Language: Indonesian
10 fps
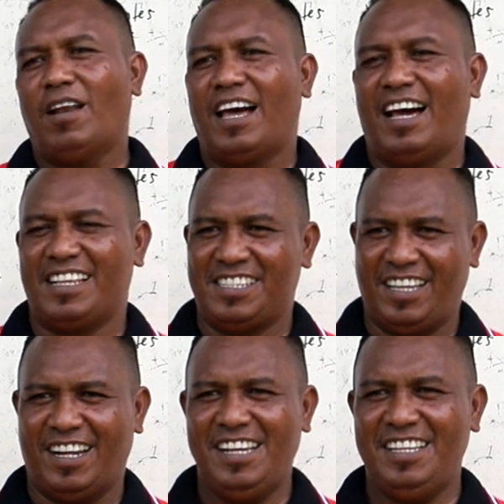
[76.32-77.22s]
ola
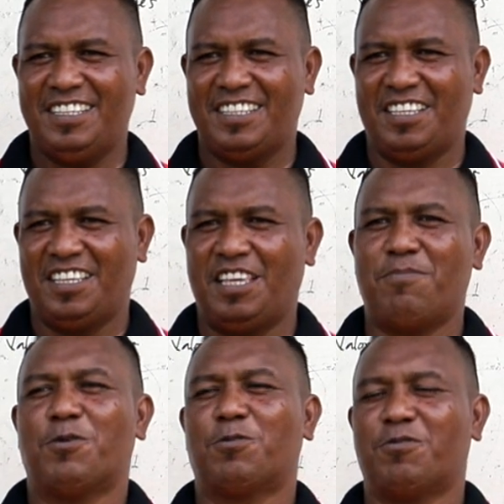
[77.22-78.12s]
alinsira
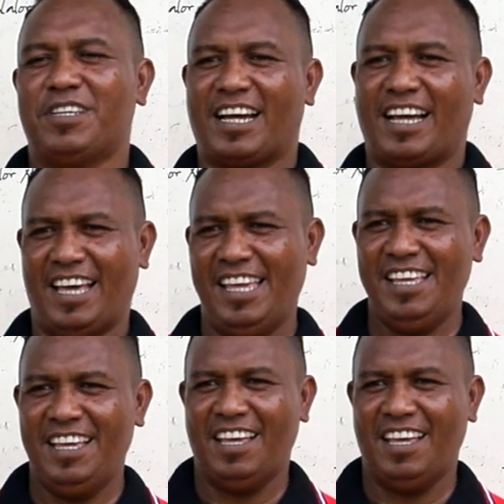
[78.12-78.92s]
emi hutu dia kalai